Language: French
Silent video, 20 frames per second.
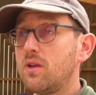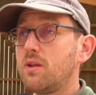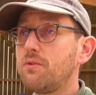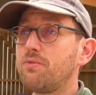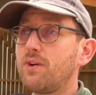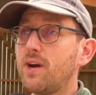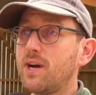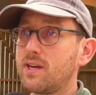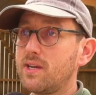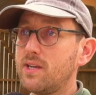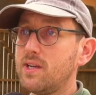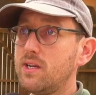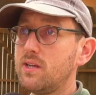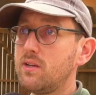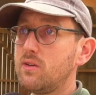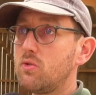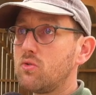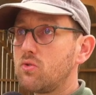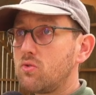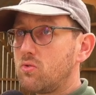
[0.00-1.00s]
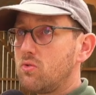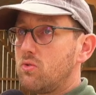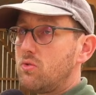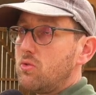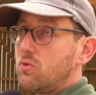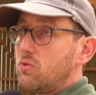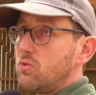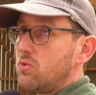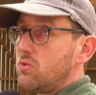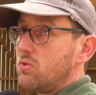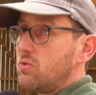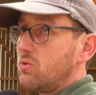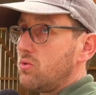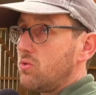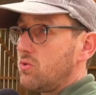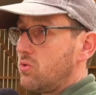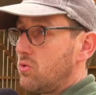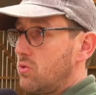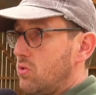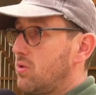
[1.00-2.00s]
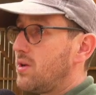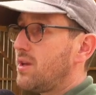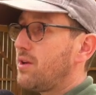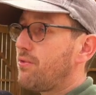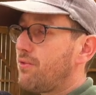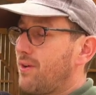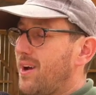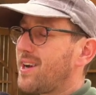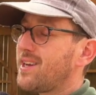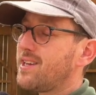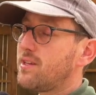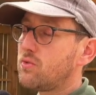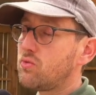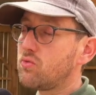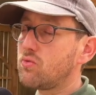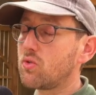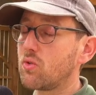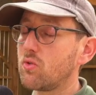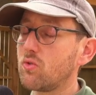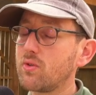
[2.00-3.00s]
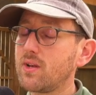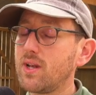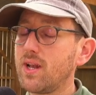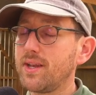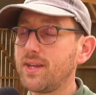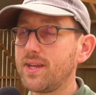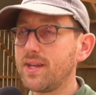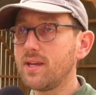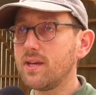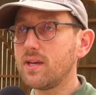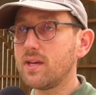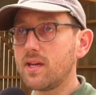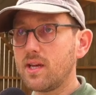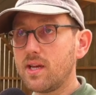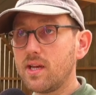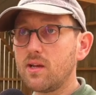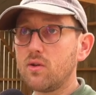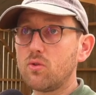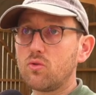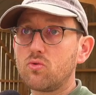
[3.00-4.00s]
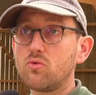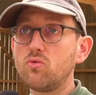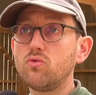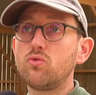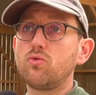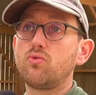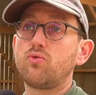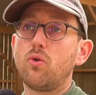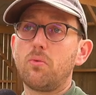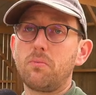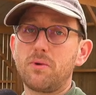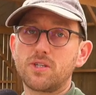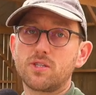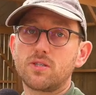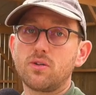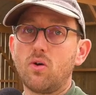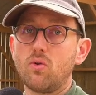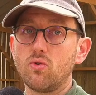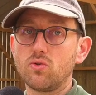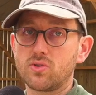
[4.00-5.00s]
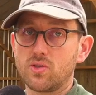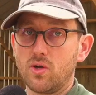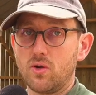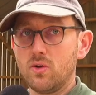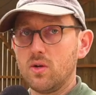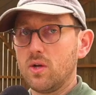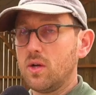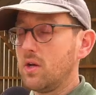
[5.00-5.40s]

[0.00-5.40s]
lait varie, le lait varie tout au long de l'année et le goût du fromage s'en ressent.